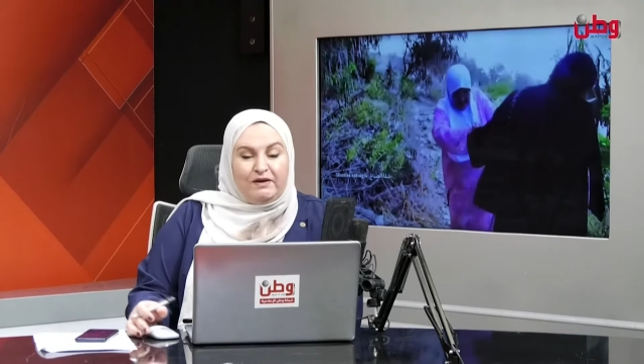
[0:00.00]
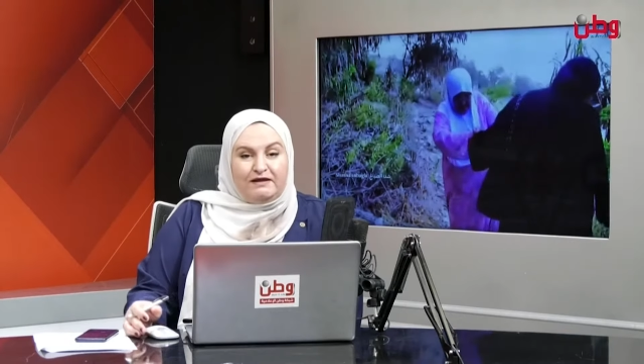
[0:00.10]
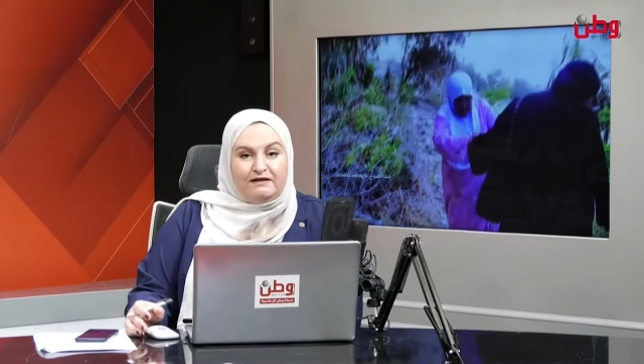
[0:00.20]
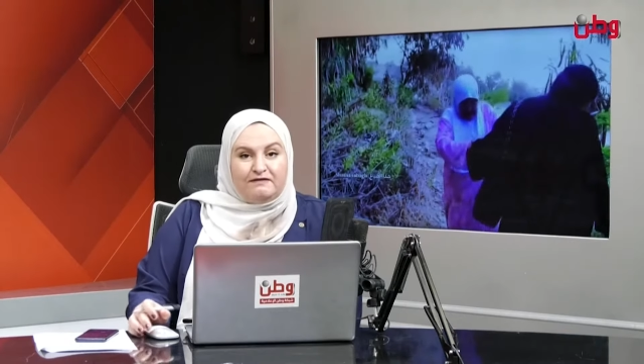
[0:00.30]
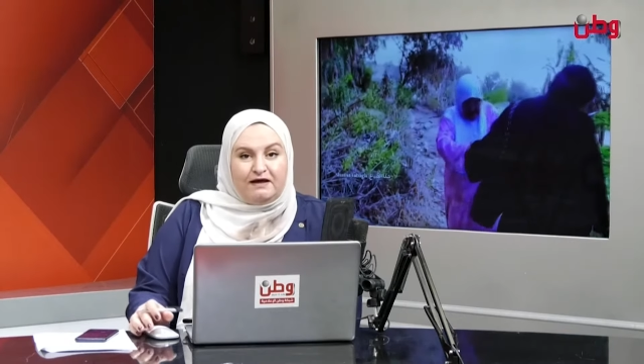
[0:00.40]

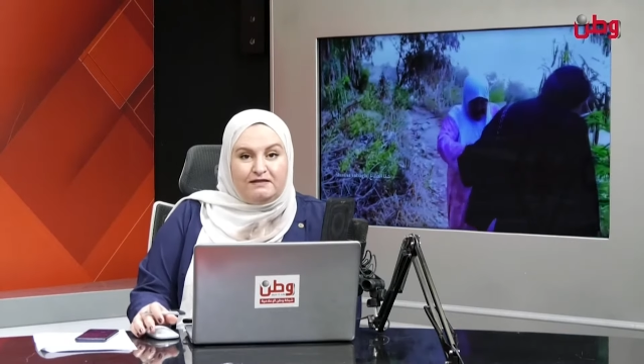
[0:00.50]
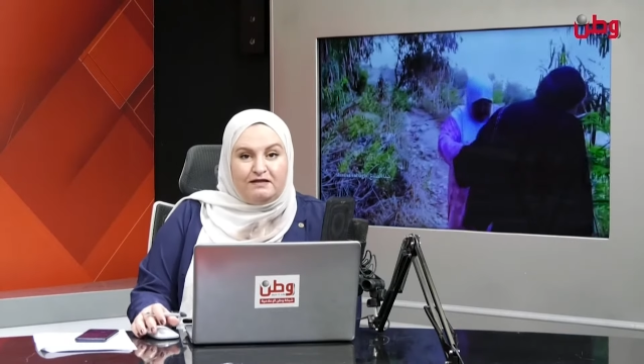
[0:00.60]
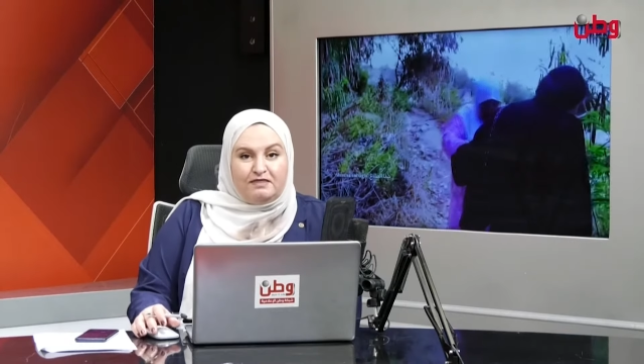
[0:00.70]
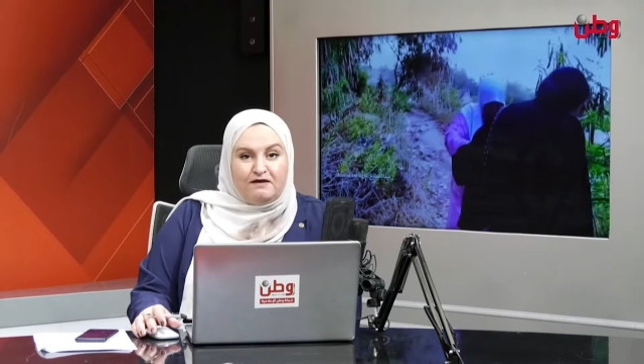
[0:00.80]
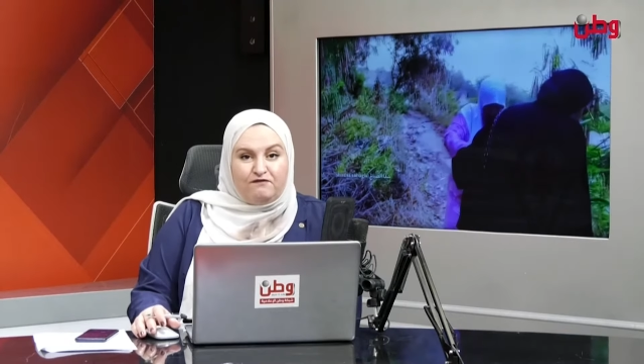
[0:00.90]

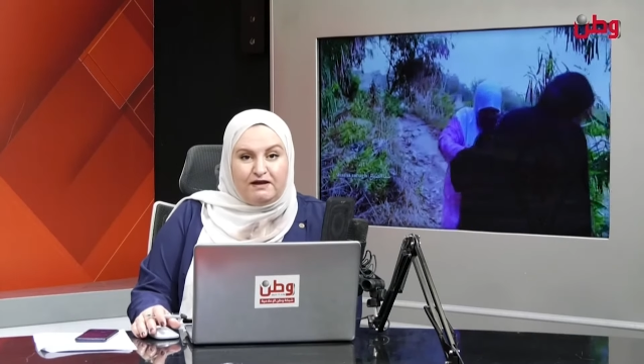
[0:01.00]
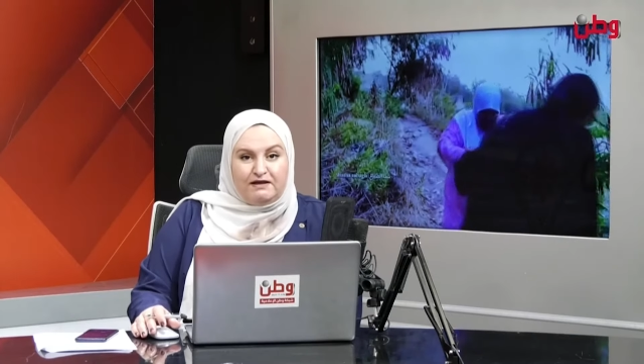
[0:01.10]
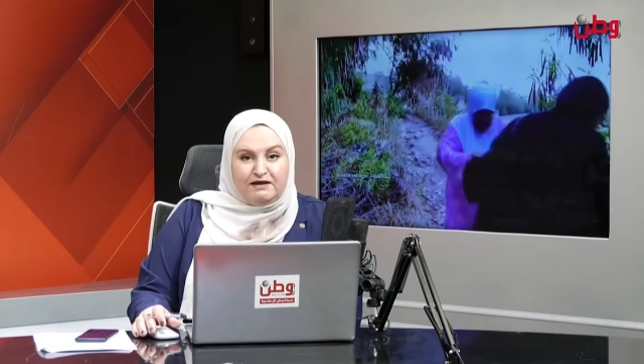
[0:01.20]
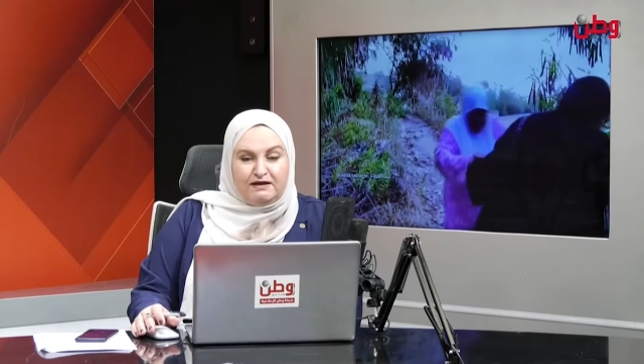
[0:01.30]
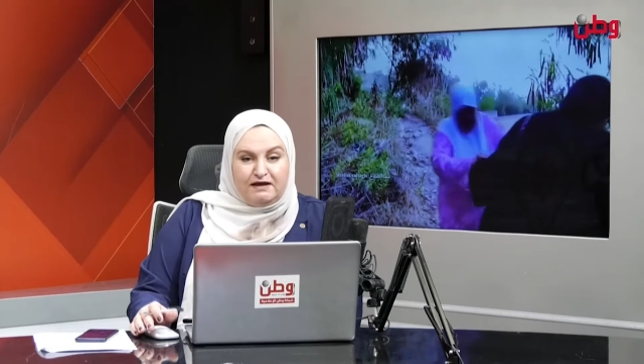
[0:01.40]
ولنتحدث
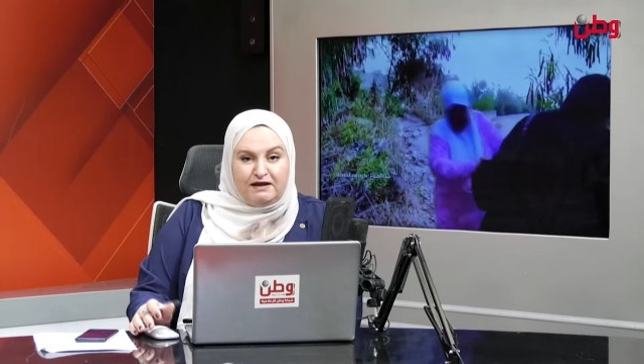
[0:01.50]
فعليا